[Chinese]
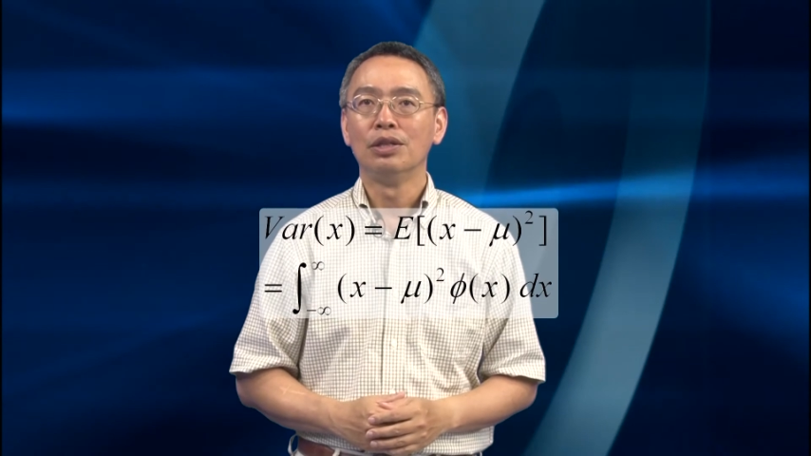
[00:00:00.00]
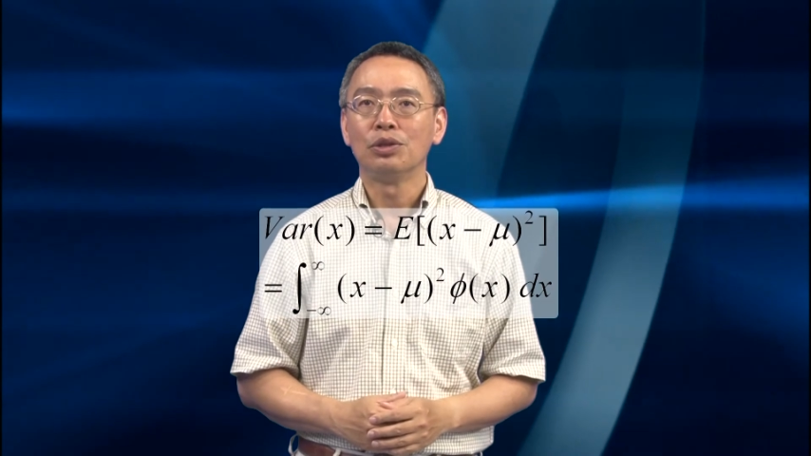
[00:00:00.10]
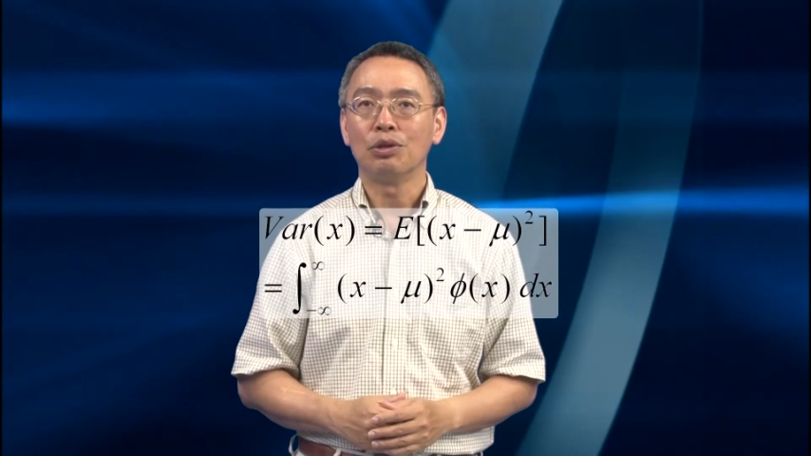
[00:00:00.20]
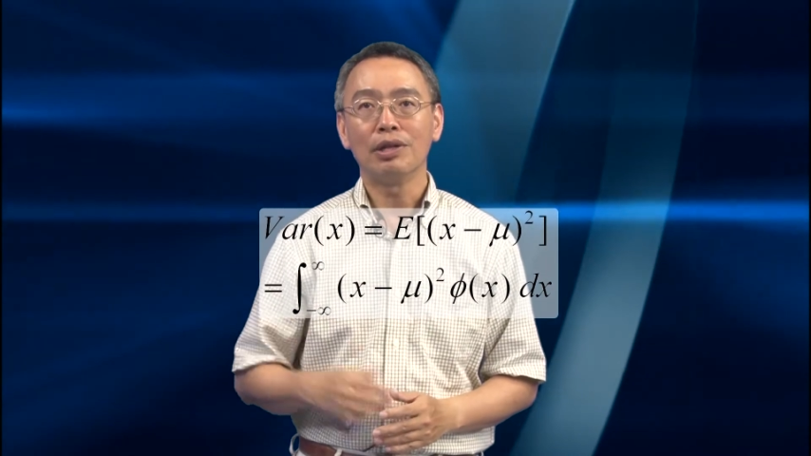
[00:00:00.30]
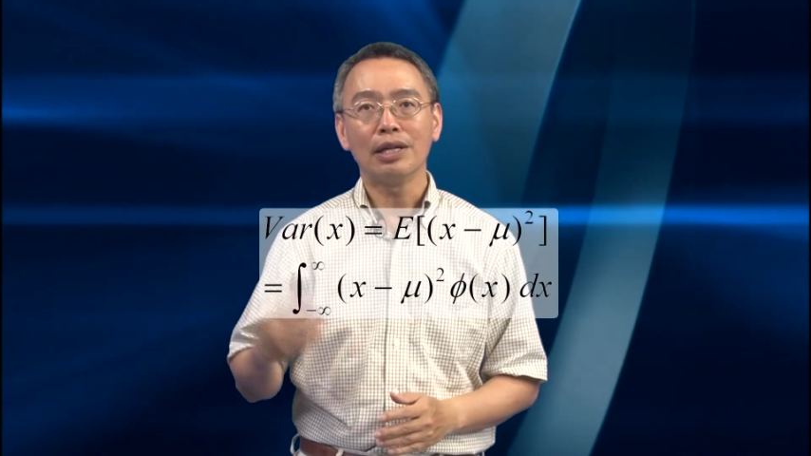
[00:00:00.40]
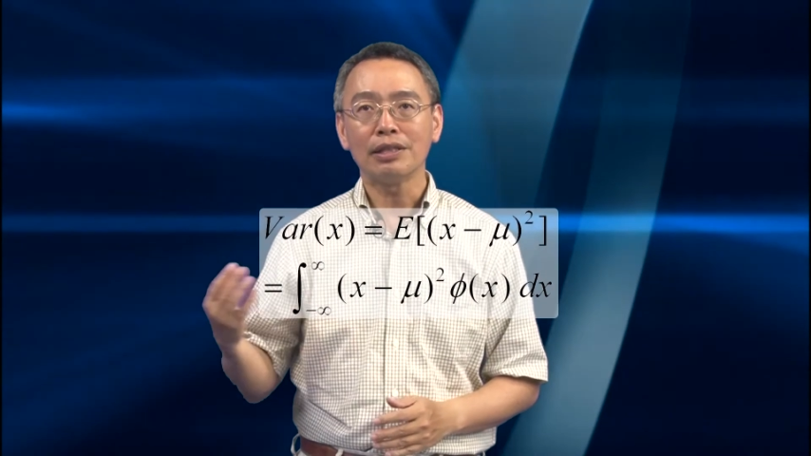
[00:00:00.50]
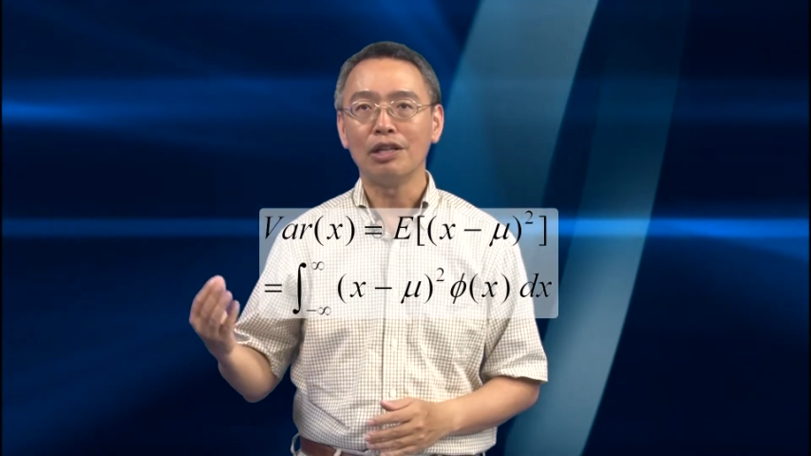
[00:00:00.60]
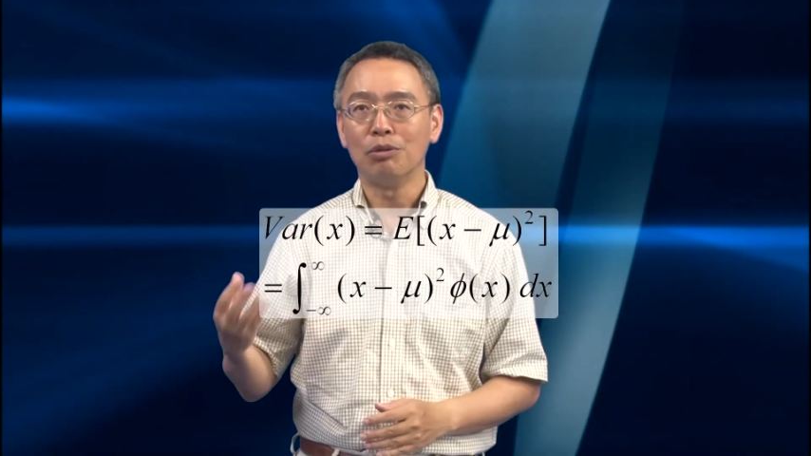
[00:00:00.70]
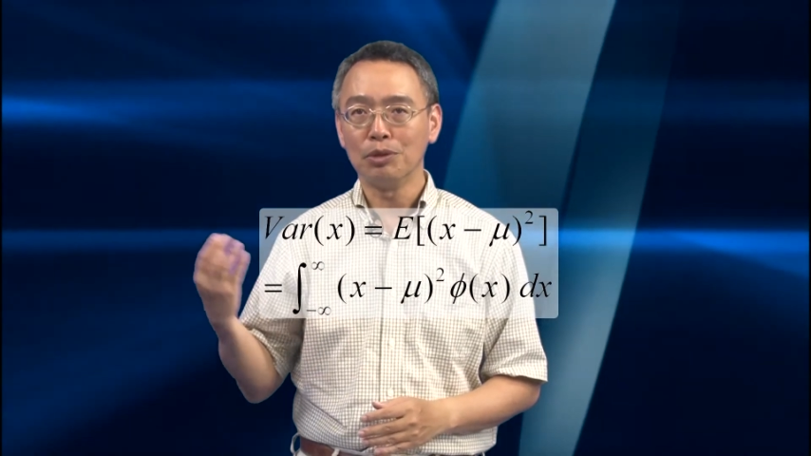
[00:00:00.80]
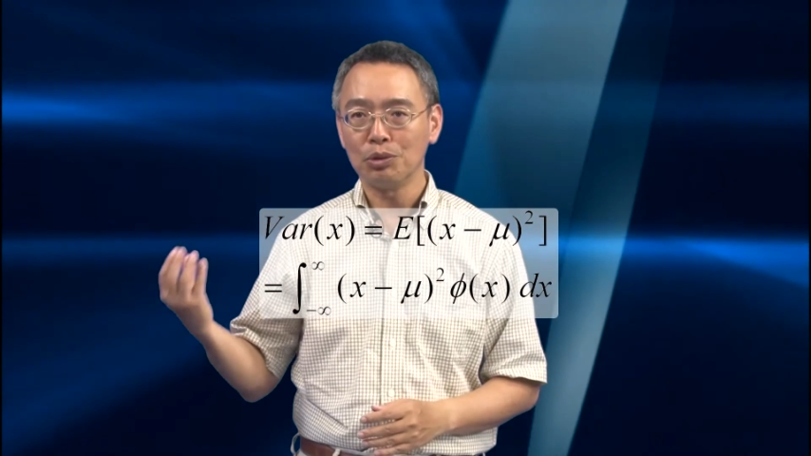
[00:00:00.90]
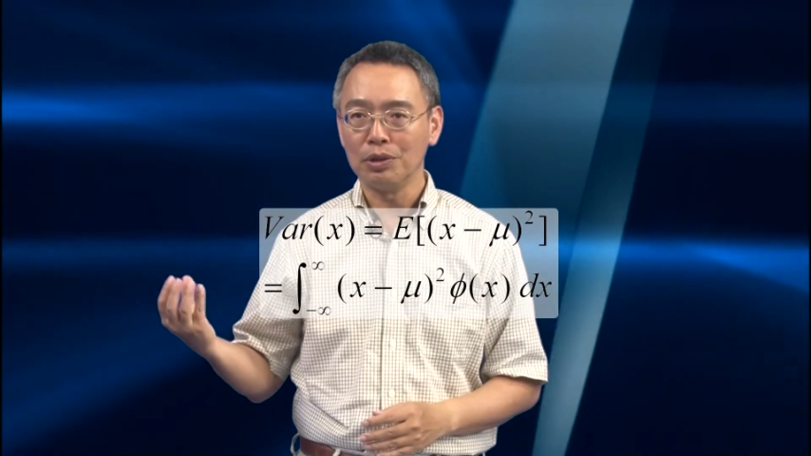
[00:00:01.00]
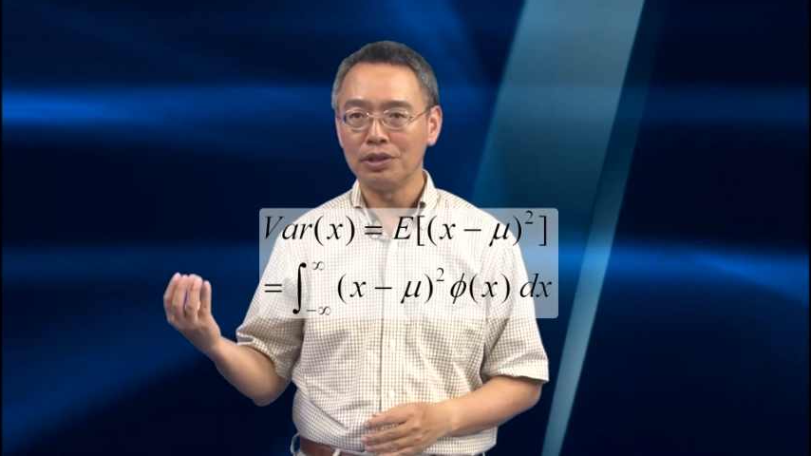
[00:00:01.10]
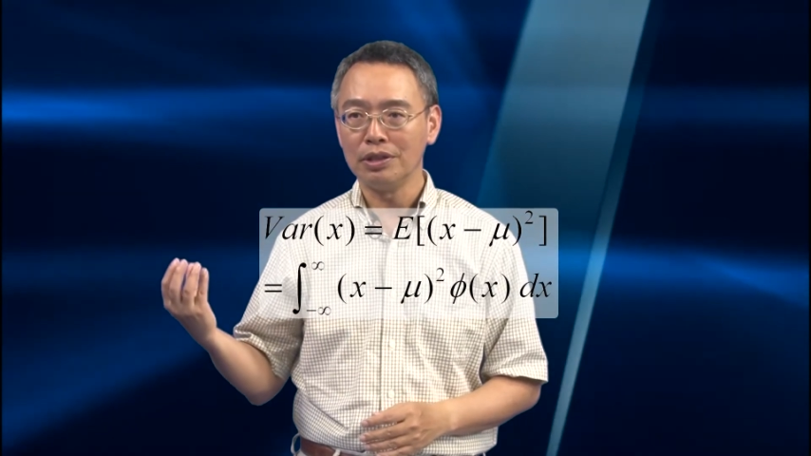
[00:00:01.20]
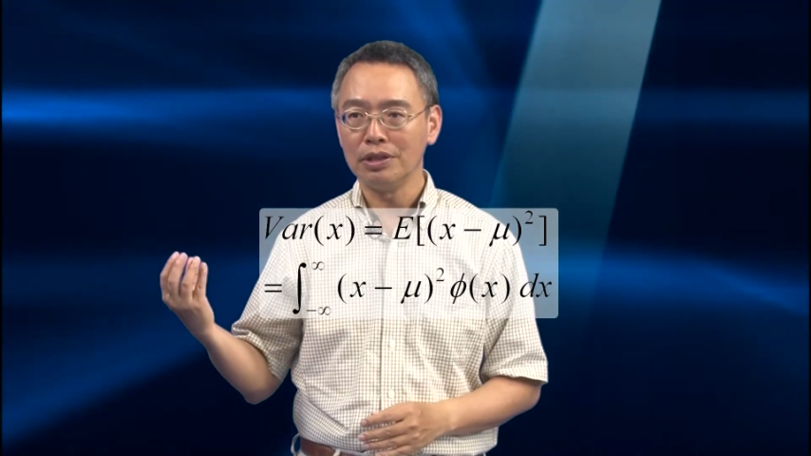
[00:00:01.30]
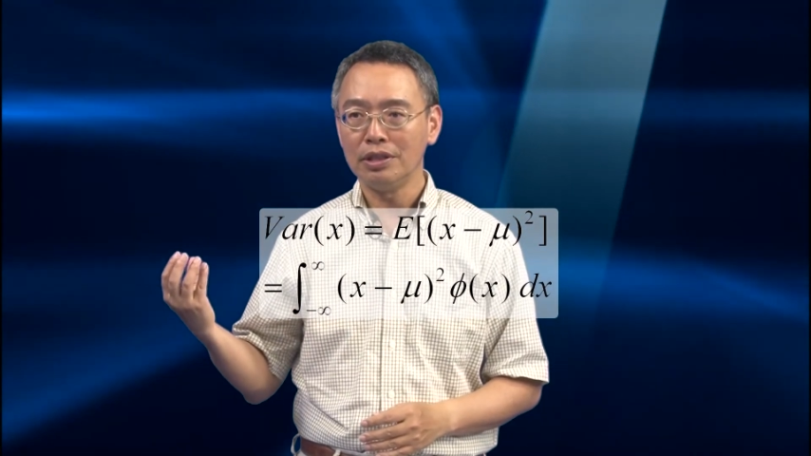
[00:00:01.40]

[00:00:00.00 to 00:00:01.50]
从刚才我们所知，